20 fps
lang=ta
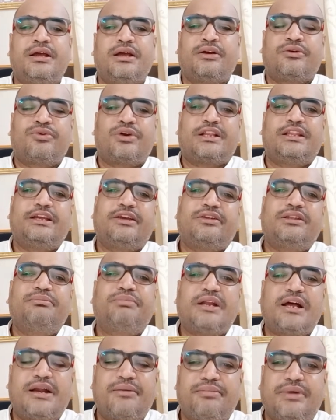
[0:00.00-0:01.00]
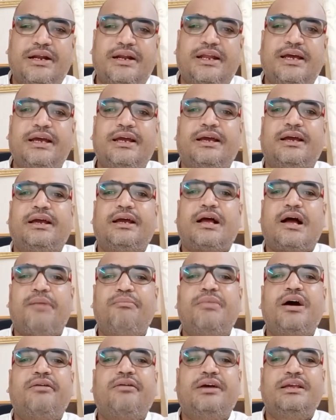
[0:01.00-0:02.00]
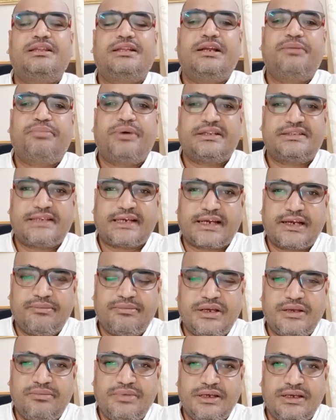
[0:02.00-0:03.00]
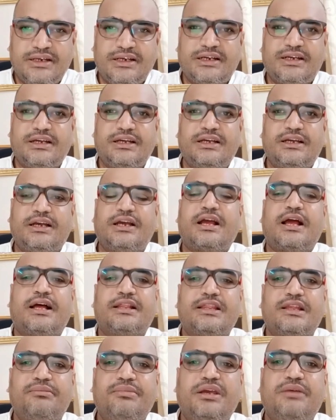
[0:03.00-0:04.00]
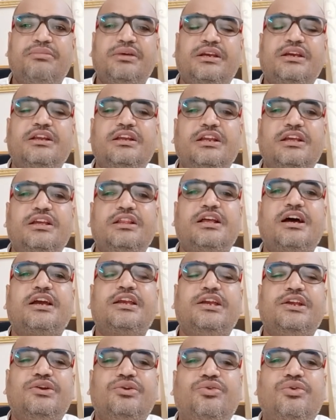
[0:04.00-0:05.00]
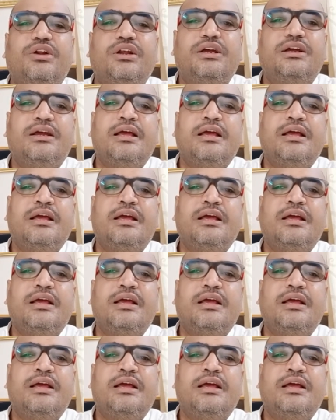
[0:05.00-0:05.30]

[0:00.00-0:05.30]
குழந்தைக்கு வந்து பிளான் பண்ணேன் அம்மா வயிற்றுல இப்போ செகண்ட் பேபி இருக்குது அந்த பேபிக்கு நீ தான் இன்னொரு